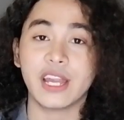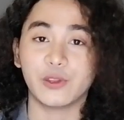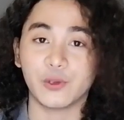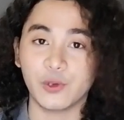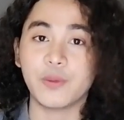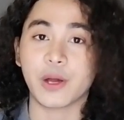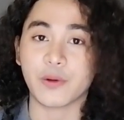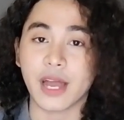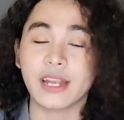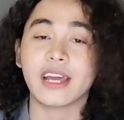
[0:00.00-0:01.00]
yang dituduh
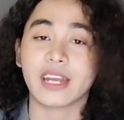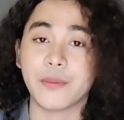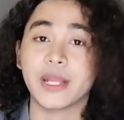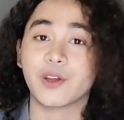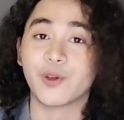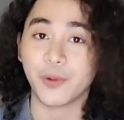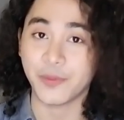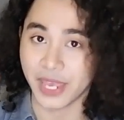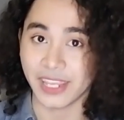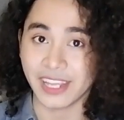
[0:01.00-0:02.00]
melakukan yang namanya
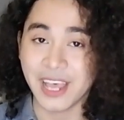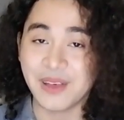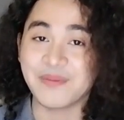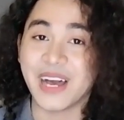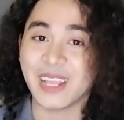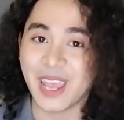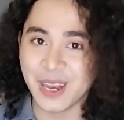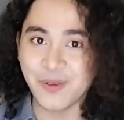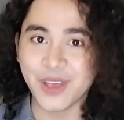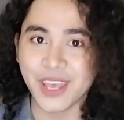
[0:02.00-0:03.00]
queerbait. But
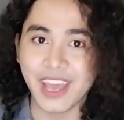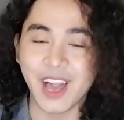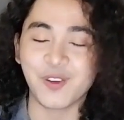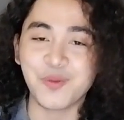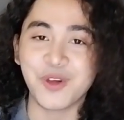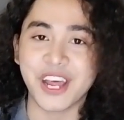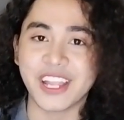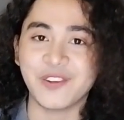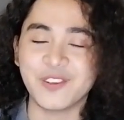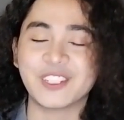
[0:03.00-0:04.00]
anyway, aku mau
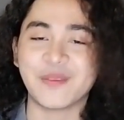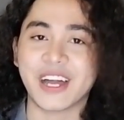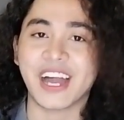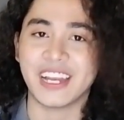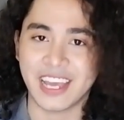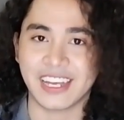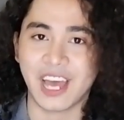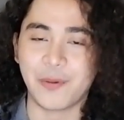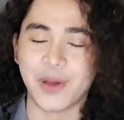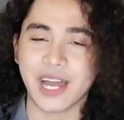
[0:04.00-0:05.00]
nanya dulu sama kalian.
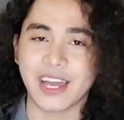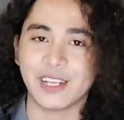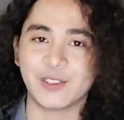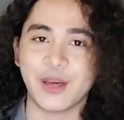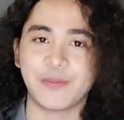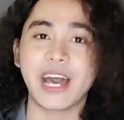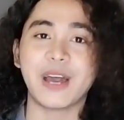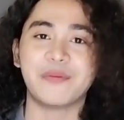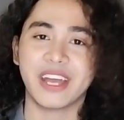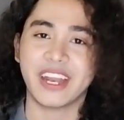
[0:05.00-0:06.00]
Apakah kalian sudah
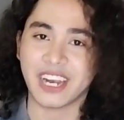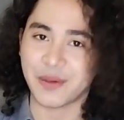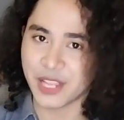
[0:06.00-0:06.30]
paham dengan yang